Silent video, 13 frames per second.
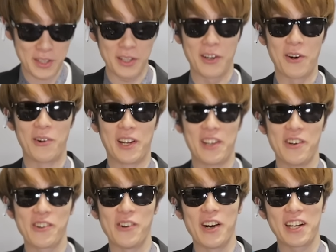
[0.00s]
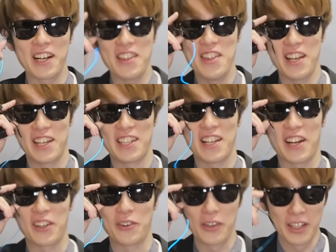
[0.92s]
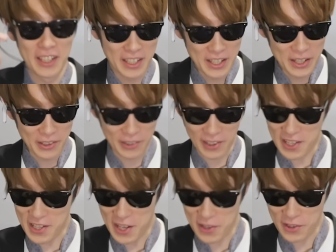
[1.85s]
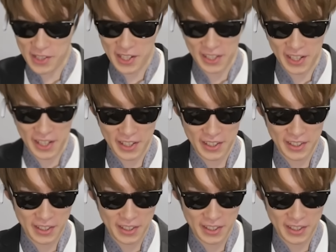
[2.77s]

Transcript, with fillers: てるか俺よく分かんないんだけど、グラさんのせいで。